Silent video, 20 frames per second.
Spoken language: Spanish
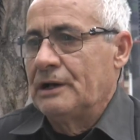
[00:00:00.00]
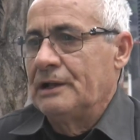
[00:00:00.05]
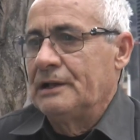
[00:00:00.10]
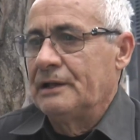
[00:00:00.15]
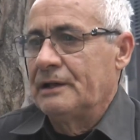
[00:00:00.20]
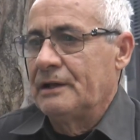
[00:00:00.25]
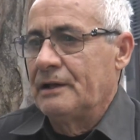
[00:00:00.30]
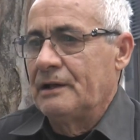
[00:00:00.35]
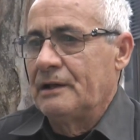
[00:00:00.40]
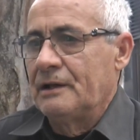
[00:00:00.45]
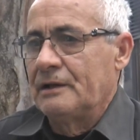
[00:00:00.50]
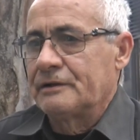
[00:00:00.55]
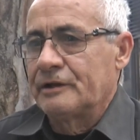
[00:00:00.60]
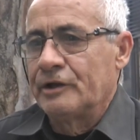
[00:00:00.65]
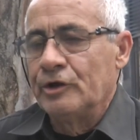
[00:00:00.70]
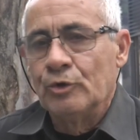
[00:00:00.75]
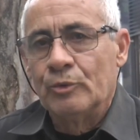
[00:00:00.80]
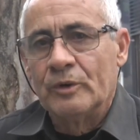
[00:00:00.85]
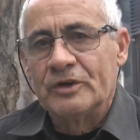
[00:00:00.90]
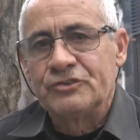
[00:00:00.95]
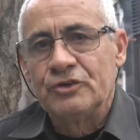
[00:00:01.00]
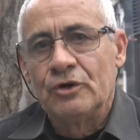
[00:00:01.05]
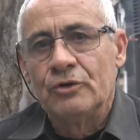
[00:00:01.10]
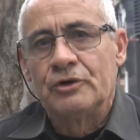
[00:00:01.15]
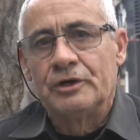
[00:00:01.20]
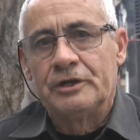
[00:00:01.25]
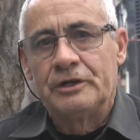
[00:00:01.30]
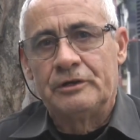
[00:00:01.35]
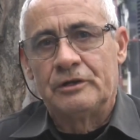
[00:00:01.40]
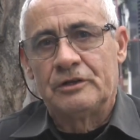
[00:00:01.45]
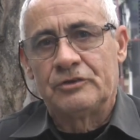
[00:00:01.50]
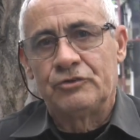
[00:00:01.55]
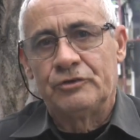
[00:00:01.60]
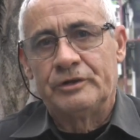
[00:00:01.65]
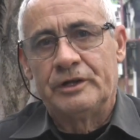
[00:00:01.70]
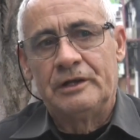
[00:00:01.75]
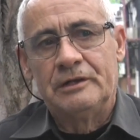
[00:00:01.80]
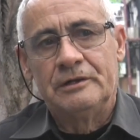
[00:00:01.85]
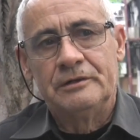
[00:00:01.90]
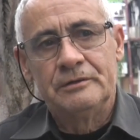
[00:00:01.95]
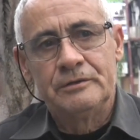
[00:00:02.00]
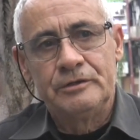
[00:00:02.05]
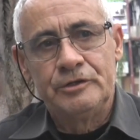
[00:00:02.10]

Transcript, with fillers: a la renovación generacional.